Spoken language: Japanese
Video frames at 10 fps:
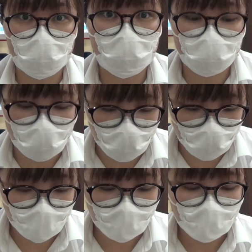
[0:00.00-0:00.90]
れません
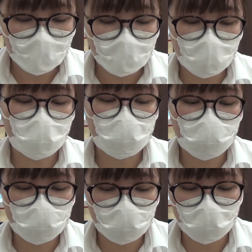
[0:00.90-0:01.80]
ねでは
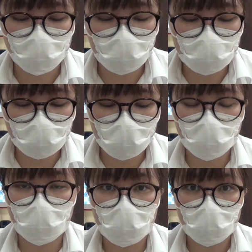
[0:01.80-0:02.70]
早速紫
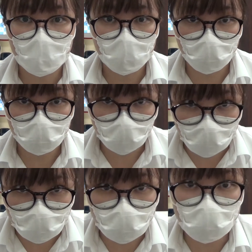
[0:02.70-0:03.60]
色にの
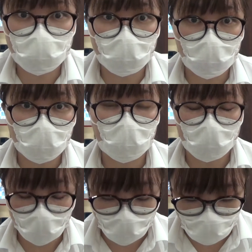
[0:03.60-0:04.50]
特徴について見て
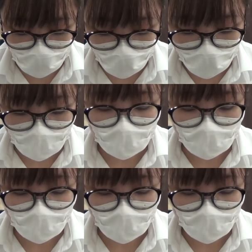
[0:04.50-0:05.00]
いきましょう